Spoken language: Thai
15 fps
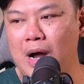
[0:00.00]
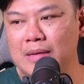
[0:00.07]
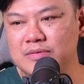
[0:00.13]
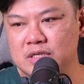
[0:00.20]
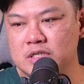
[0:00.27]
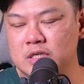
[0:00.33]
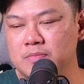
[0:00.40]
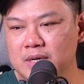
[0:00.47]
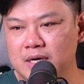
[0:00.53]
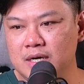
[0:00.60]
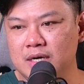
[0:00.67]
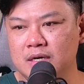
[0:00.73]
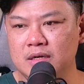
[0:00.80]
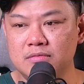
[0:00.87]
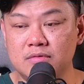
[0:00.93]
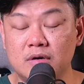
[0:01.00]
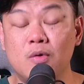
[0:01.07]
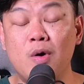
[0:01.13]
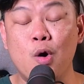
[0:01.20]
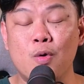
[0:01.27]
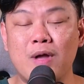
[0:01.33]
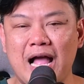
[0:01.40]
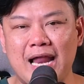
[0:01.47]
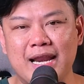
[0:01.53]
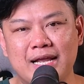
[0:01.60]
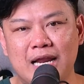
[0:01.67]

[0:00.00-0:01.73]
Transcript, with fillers: วามสม่ำเสมอหรือว่าโอกาสใน